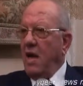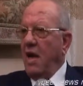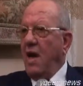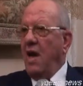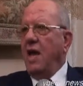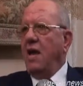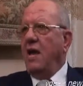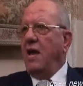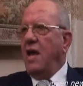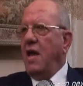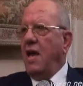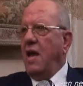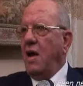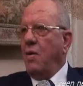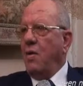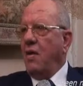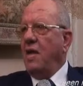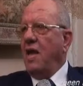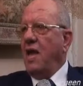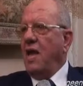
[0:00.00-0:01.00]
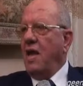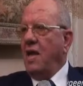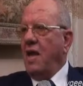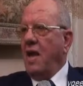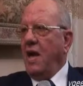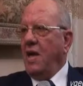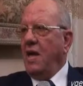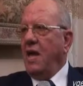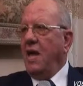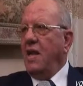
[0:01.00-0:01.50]
احنا او انا إيه،
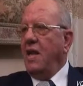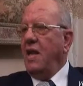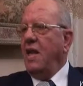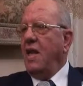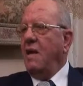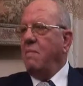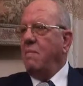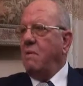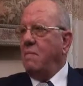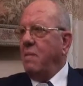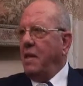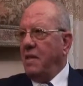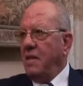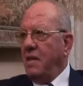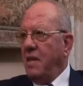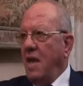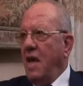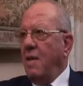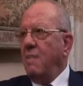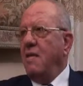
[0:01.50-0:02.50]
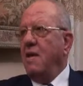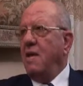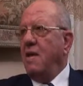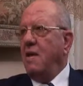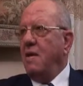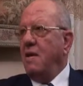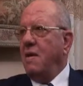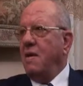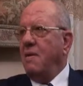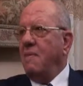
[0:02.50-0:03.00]
احنا قايلينها من بدري
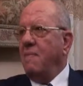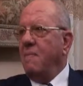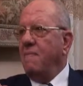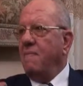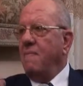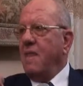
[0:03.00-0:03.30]
قبل